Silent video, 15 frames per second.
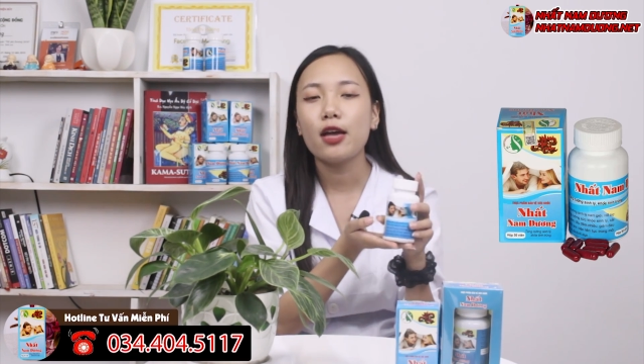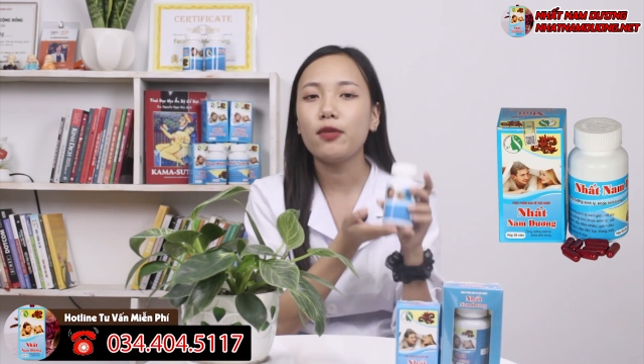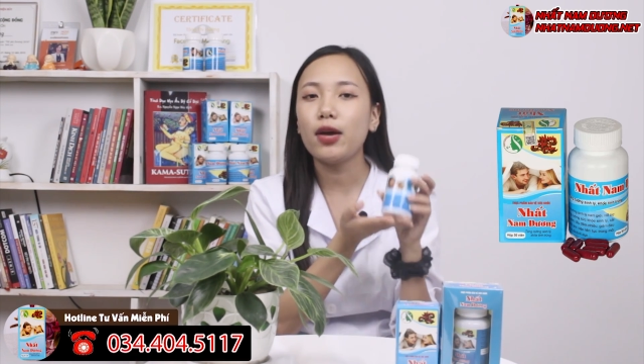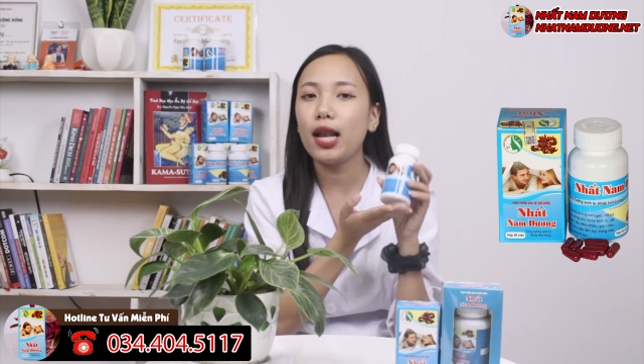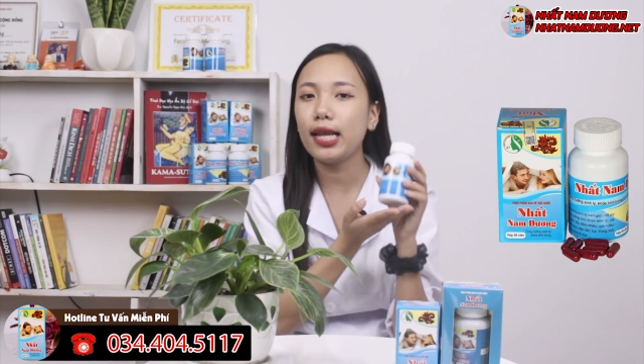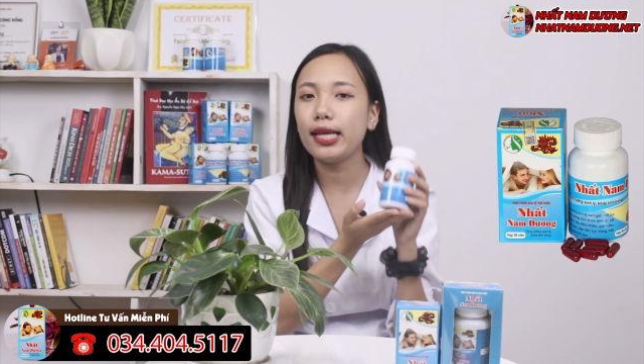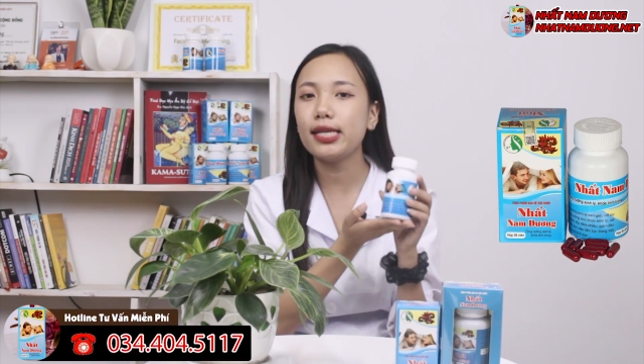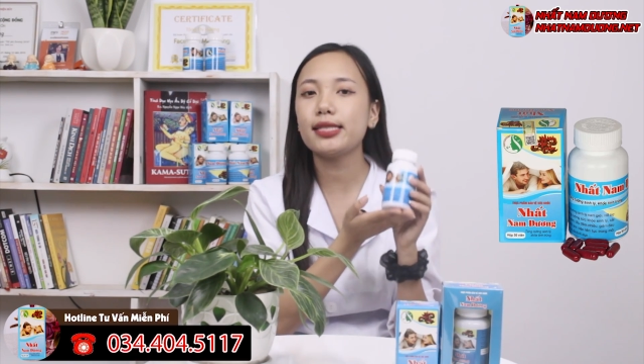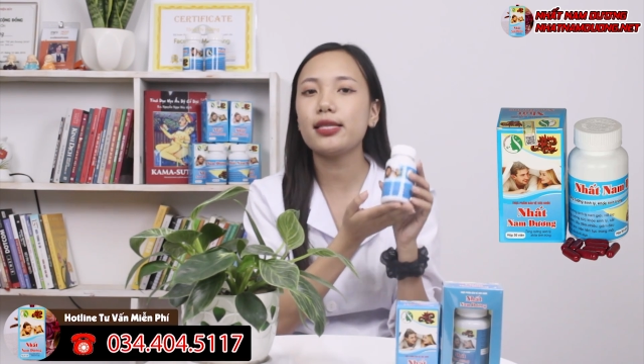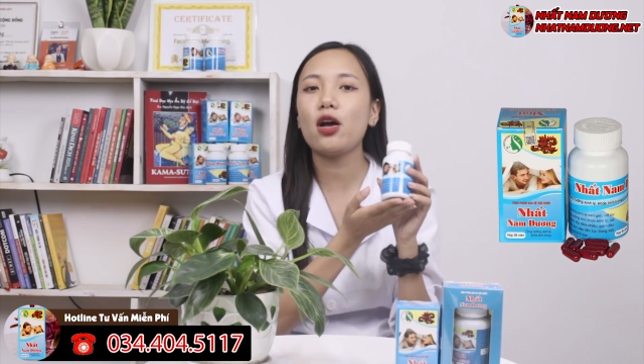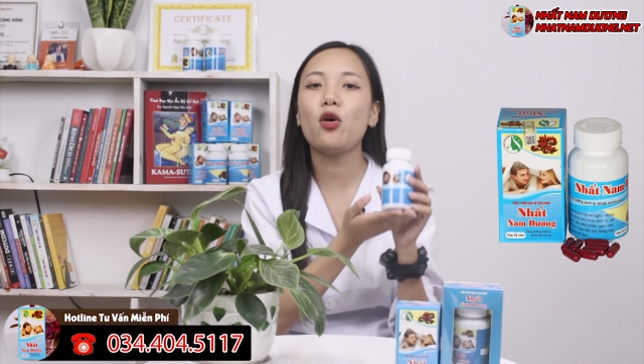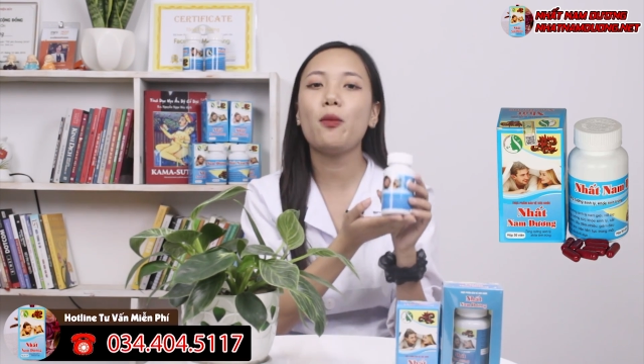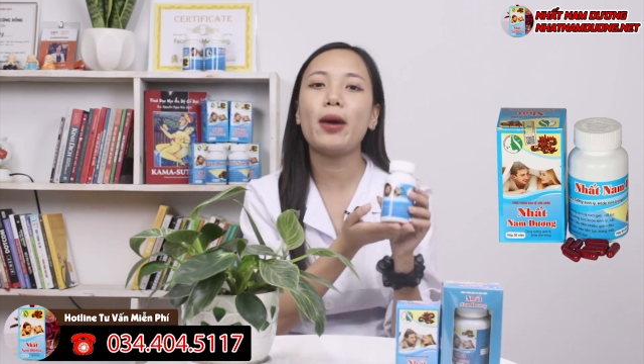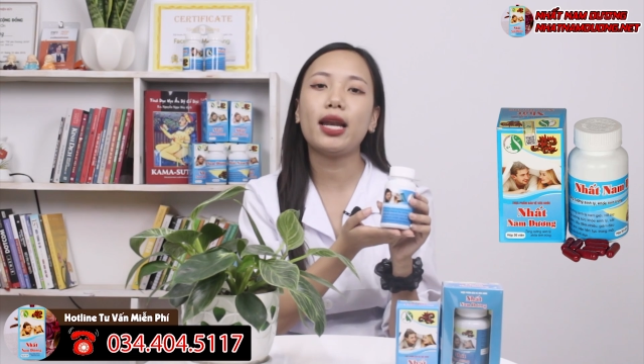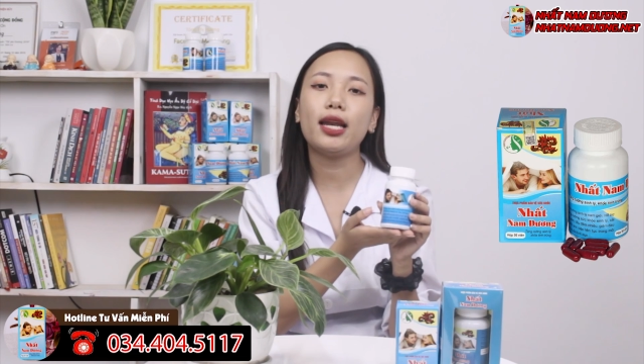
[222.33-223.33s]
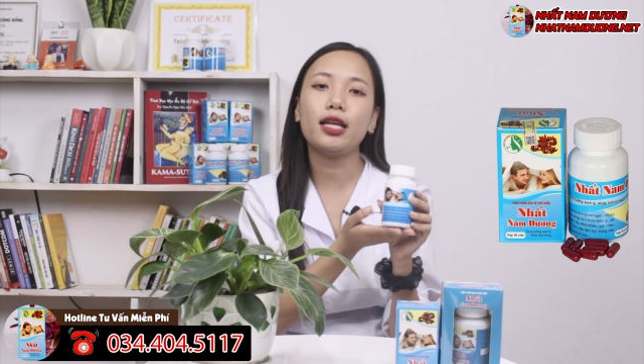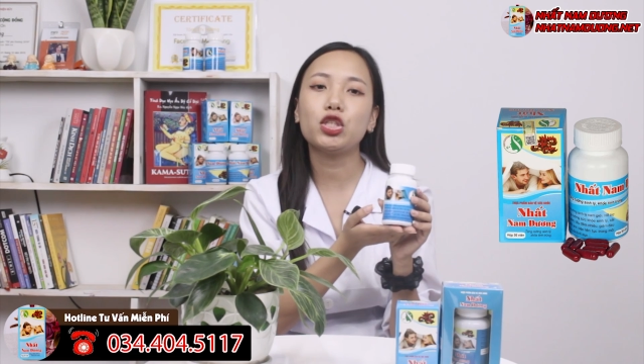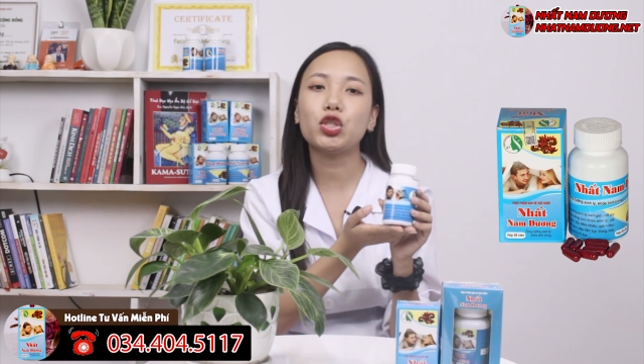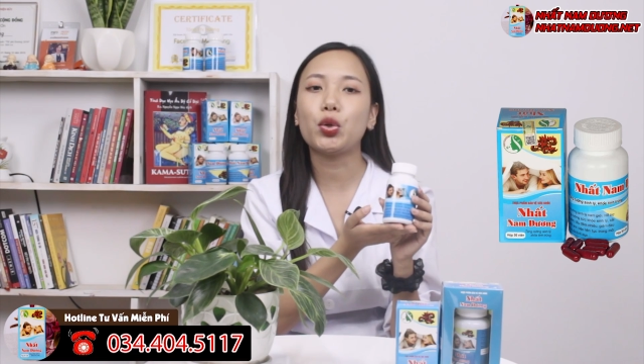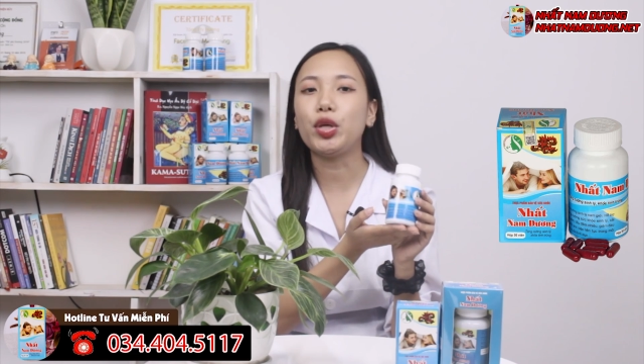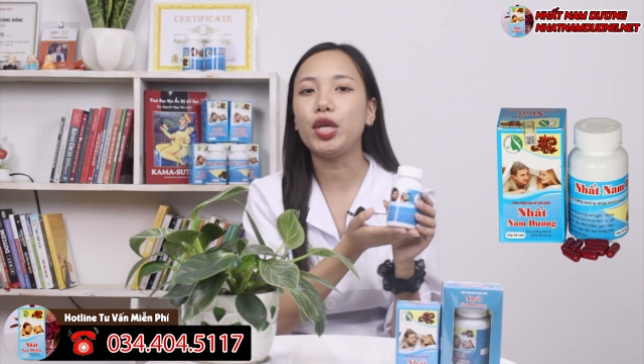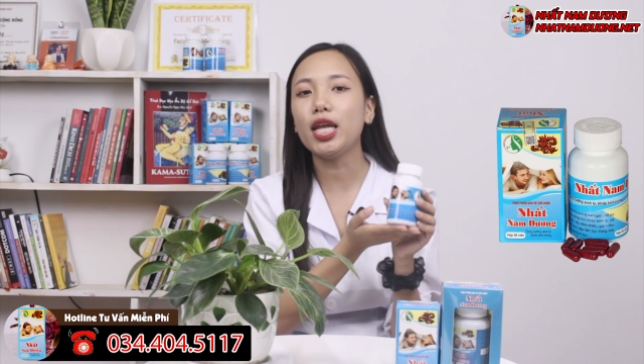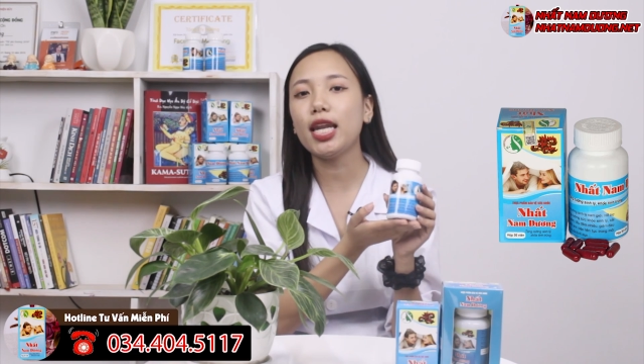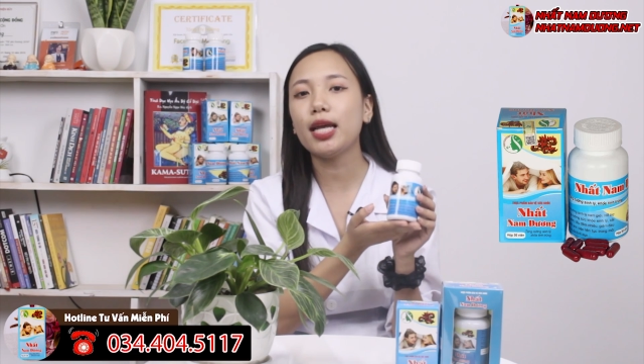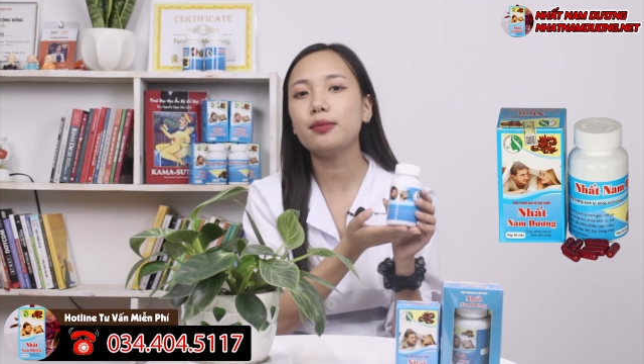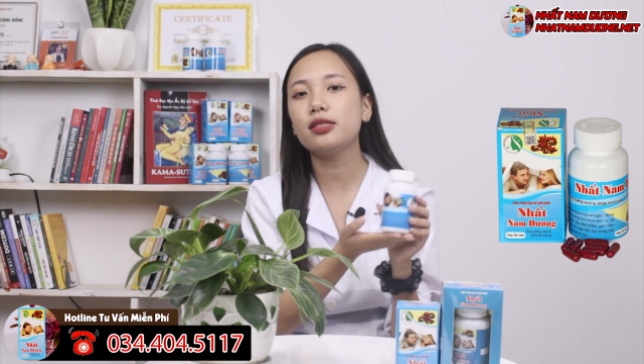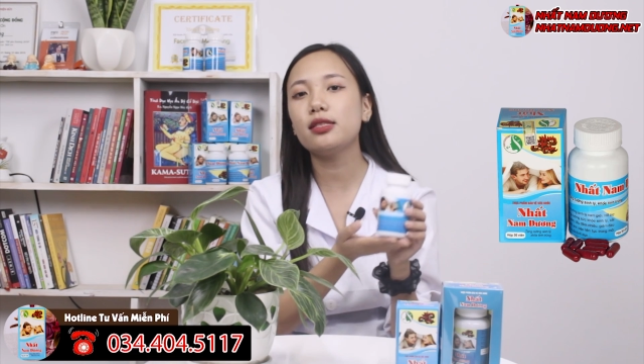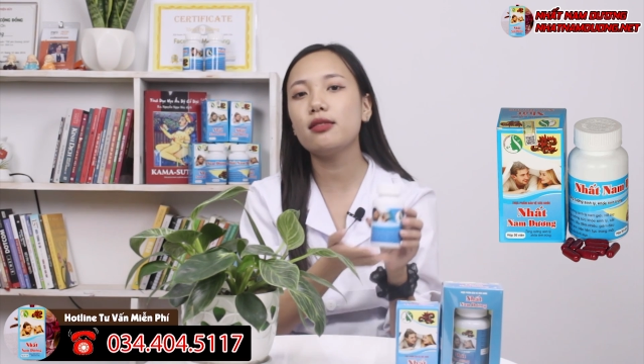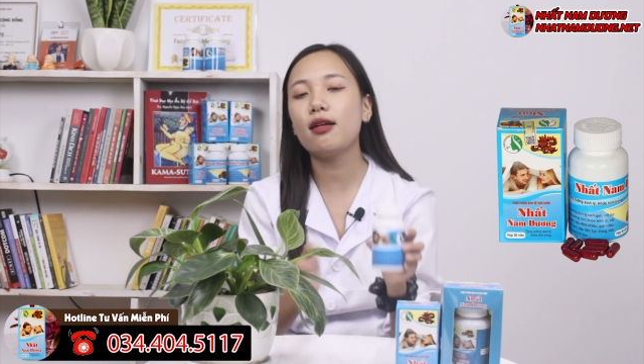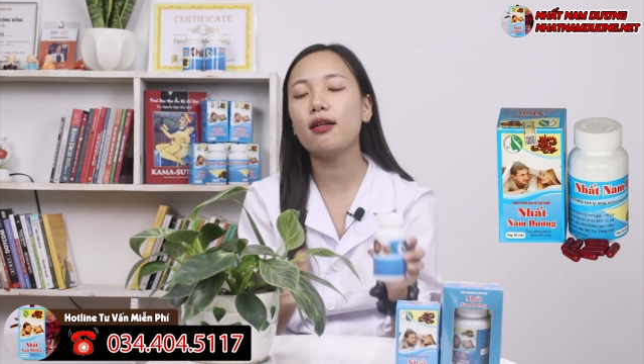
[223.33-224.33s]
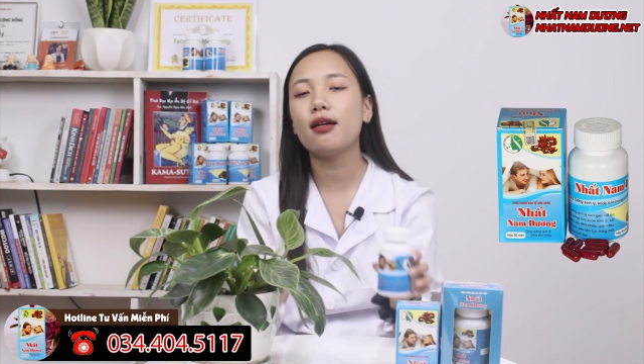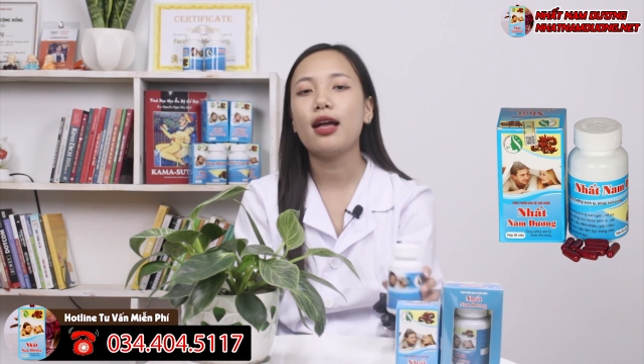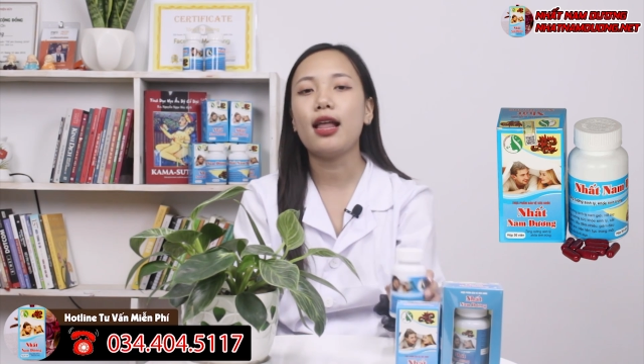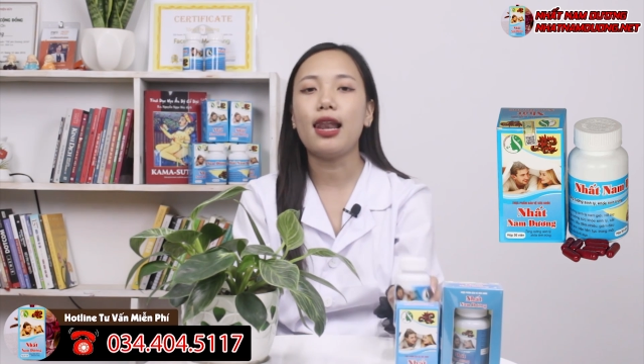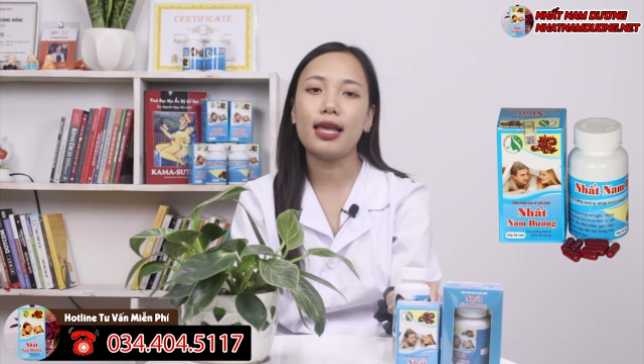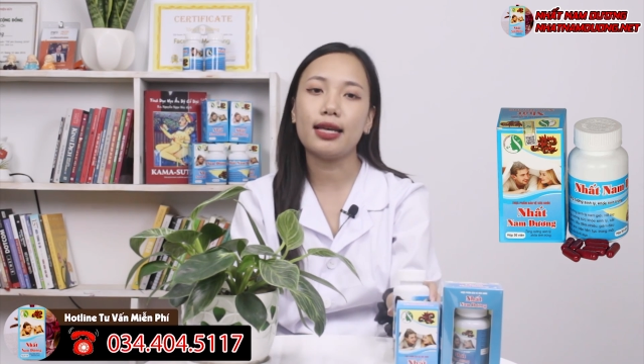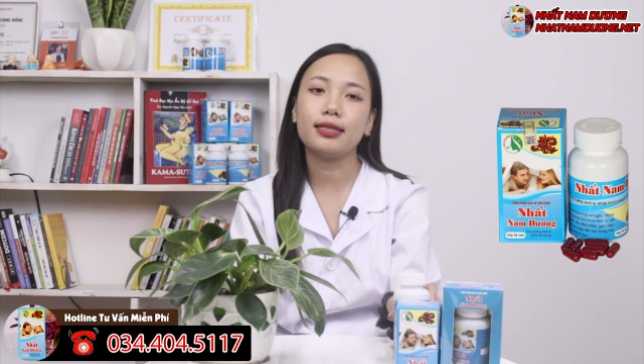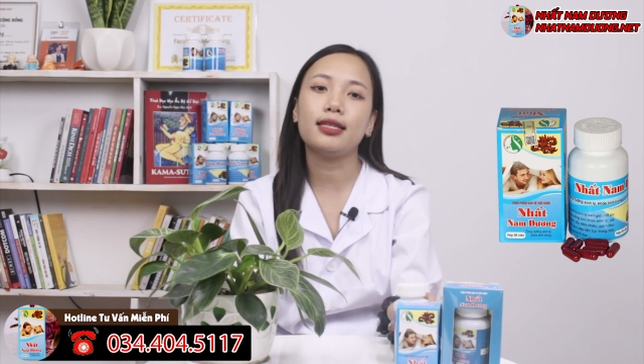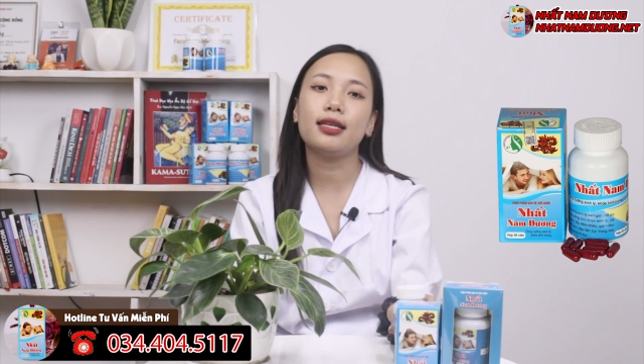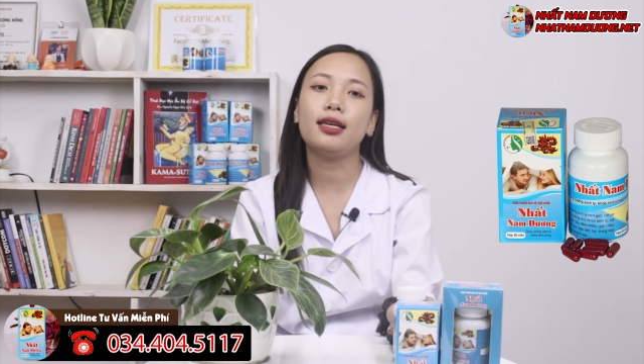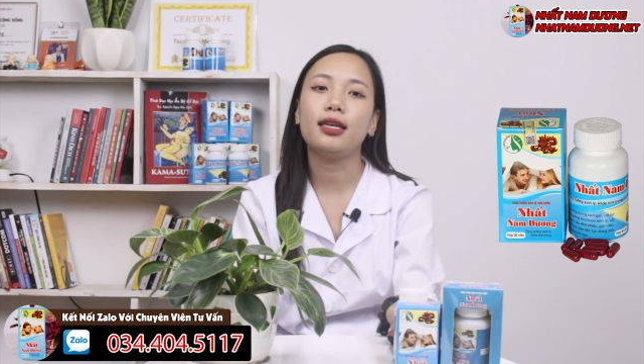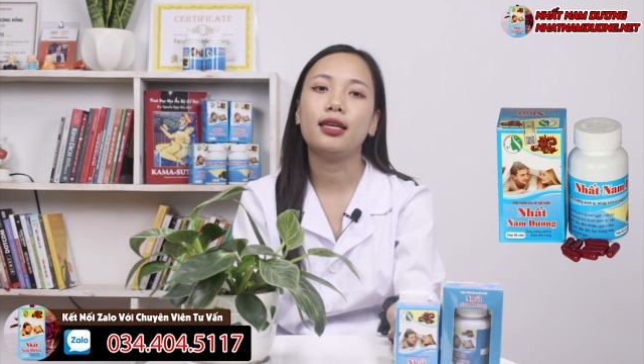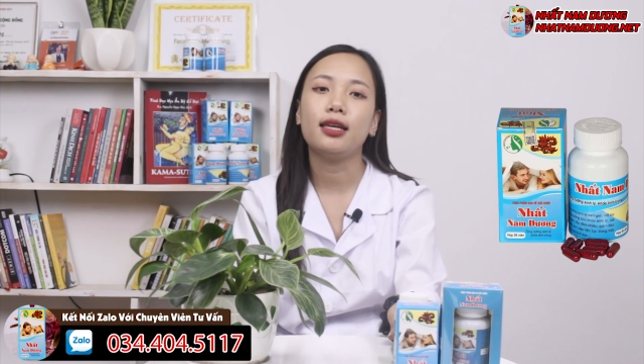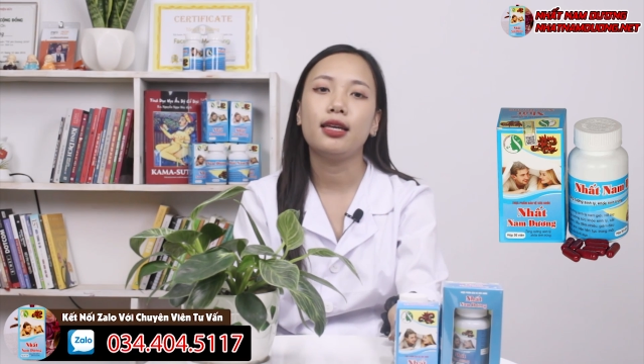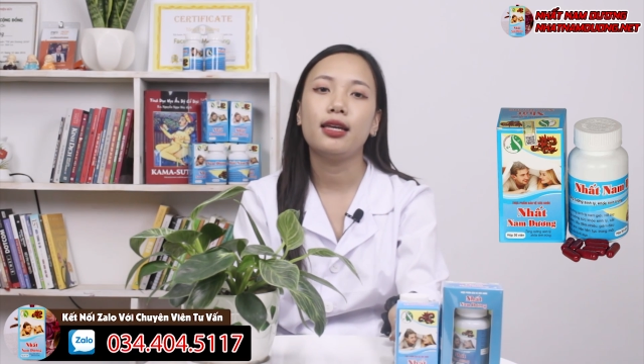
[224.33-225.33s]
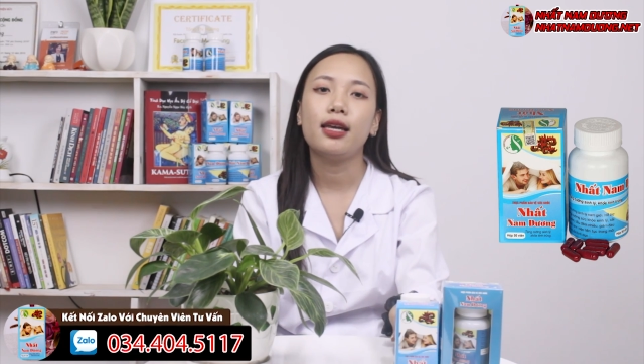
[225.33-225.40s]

Vậy lý do bạn nên chọn Nhất Nam Dương là gì?